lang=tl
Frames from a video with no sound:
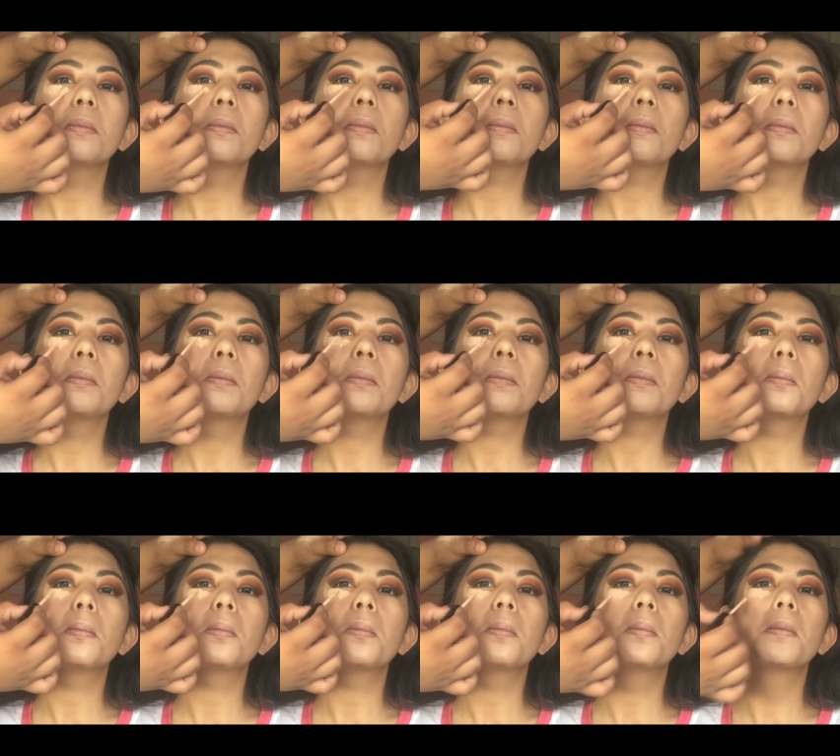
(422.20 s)
May paano
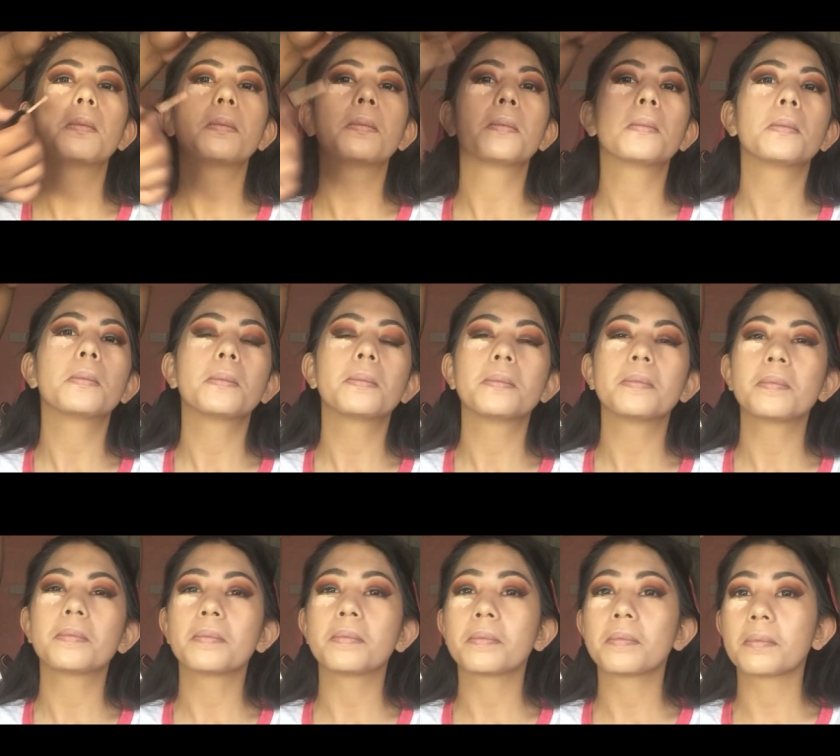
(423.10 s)
kayo
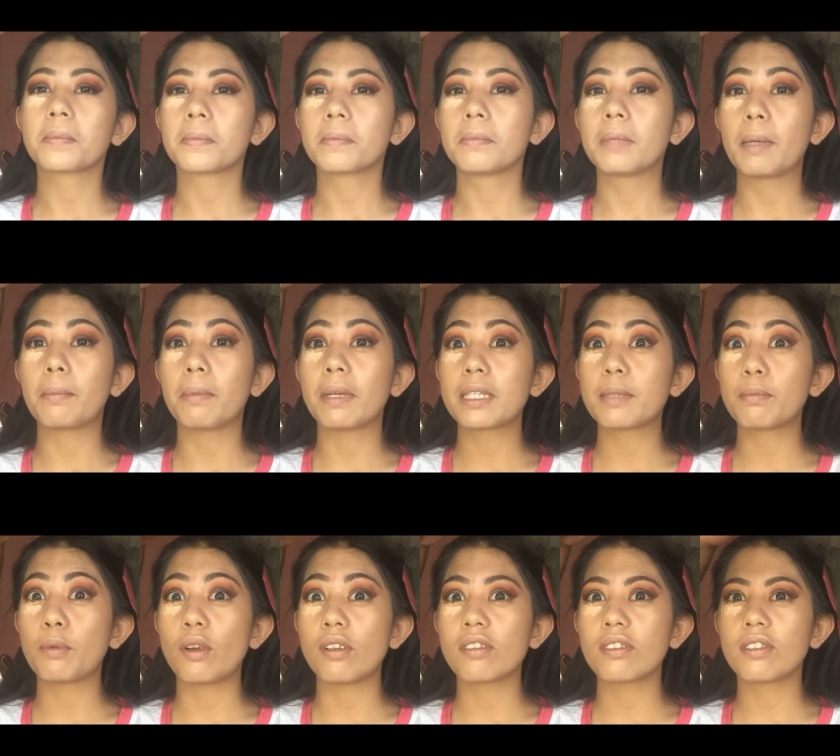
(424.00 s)
dyan.
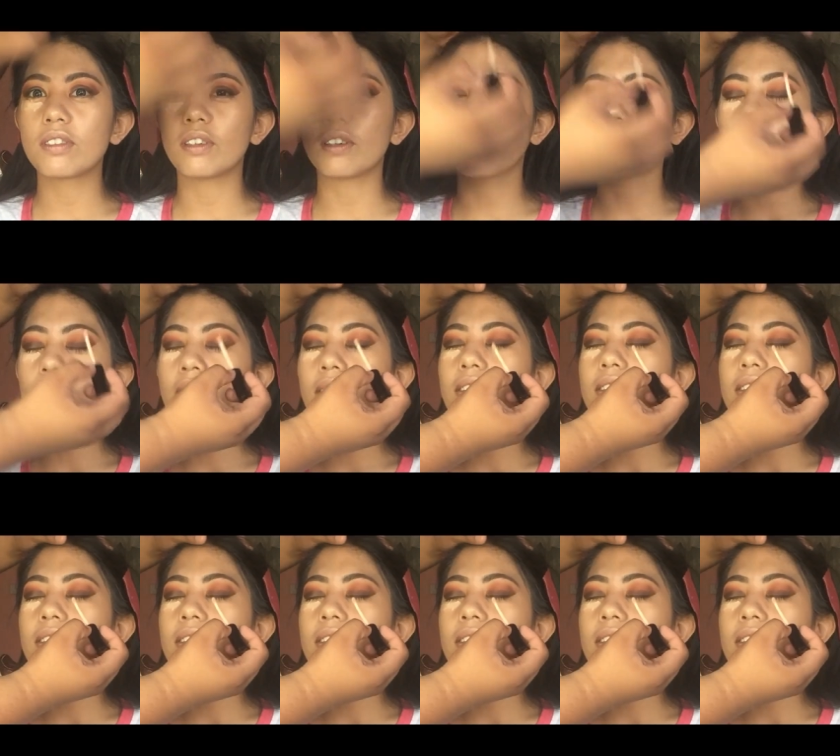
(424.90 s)
Sponsor.